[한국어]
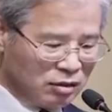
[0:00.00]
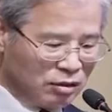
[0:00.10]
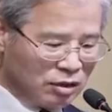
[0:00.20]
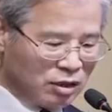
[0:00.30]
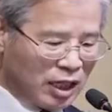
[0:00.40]

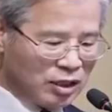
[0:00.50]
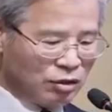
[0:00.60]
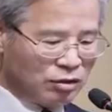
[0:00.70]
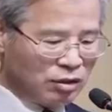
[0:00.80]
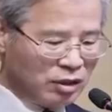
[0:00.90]
어, 그 당시
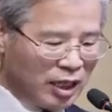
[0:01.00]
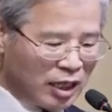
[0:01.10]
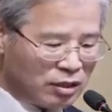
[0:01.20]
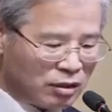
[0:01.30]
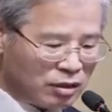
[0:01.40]
어떤
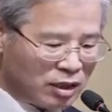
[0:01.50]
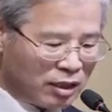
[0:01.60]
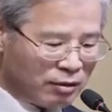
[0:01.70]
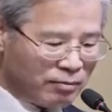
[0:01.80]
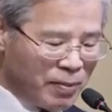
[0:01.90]
은혜가
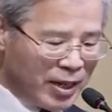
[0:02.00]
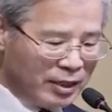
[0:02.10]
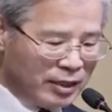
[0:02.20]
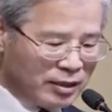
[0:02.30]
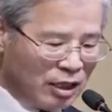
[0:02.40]
있었을까요?
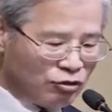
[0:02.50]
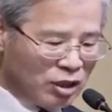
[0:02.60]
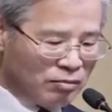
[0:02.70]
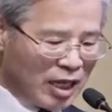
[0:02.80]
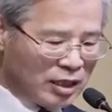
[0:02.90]

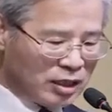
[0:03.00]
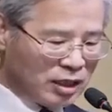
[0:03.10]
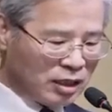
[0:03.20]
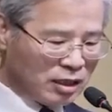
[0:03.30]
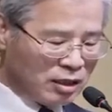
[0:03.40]
예수님
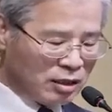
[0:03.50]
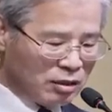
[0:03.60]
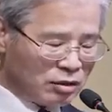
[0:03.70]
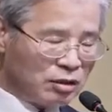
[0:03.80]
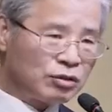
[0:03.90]
당시
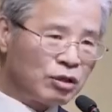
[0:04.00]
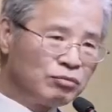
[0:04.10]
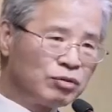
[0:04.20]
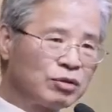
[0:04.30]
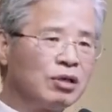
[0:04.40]
그
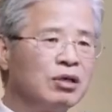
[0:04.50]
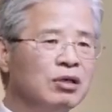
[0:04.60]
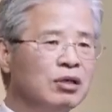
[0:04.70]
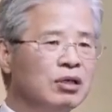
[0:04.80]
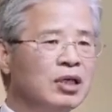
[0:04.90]

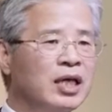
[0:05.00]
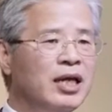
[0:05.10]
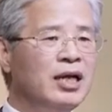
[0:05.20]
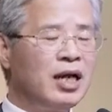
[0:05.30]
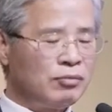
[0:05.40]
전부터
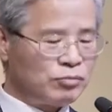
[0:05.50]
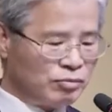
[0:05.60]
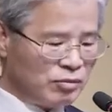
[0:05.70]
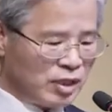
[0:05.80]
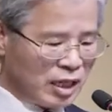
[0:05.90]
헬라
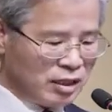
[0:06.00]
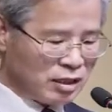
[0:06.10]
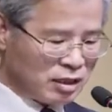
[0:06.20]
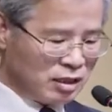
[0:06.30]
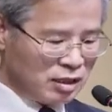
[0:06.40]

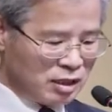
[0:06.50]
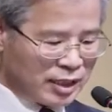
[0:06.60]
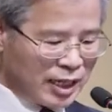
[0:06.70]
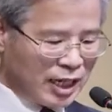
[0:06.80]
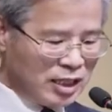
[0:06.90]
문명에는
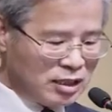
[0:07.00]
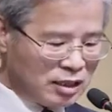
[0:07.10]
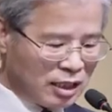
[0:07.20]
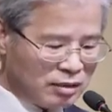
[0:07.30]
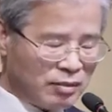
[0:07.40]

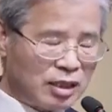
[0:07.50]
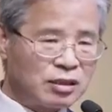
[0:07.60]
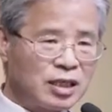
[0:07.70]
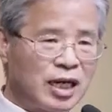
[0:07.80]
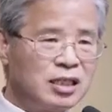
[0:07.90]
카리스라는 말이
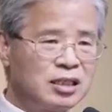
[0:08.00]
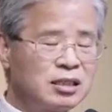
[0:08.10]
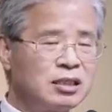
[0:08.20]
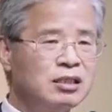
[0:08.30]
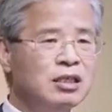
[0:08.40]
있어요.
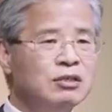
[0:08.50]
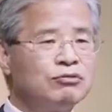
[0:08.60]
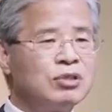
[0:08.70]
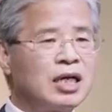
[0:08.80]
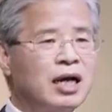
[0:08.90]
카리스는
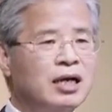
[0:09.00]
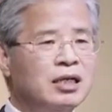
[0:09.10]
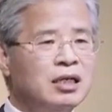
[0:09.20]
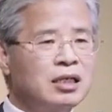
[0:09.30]
우리가